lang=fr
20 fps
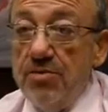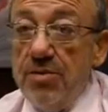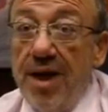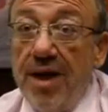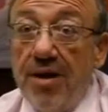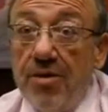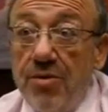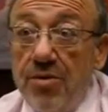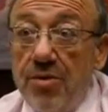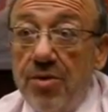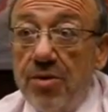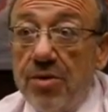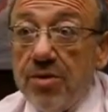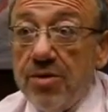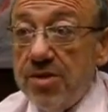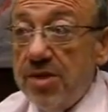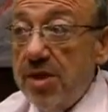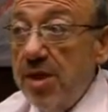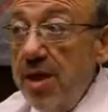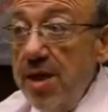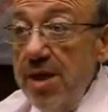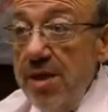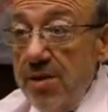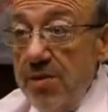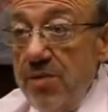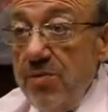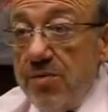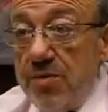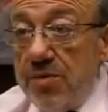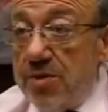que c'est une erreur, que c'est
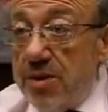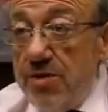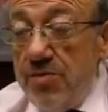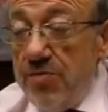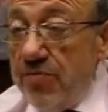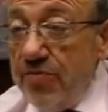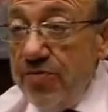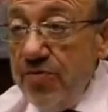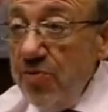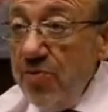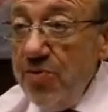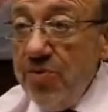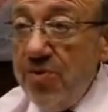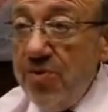non, c'est une